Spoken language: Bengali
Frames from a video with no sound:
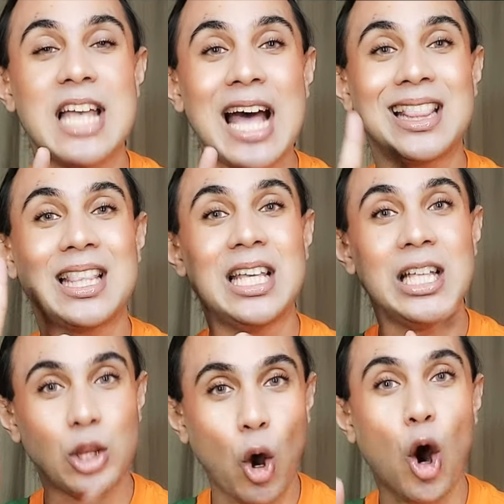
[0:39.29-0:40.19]

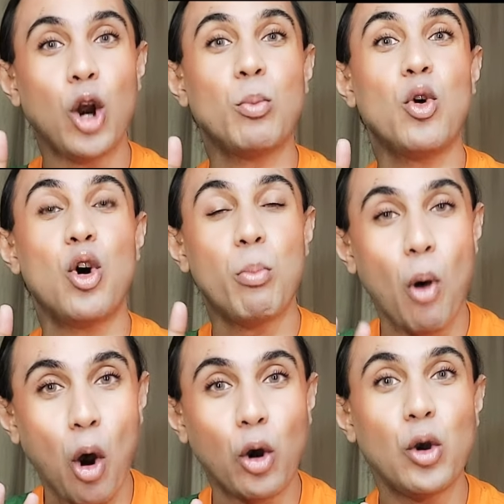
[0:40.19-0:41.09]
জাতি ধর্ম
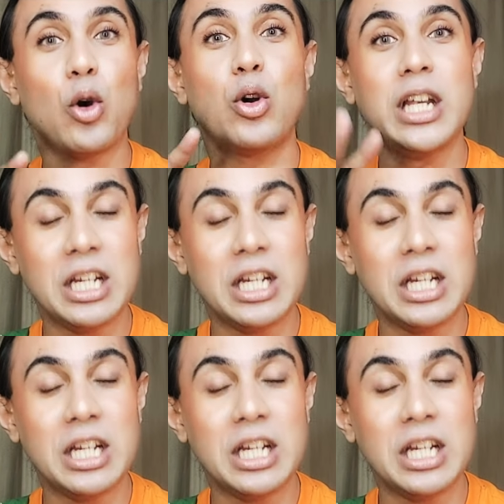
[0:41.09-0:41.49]
বর্ণ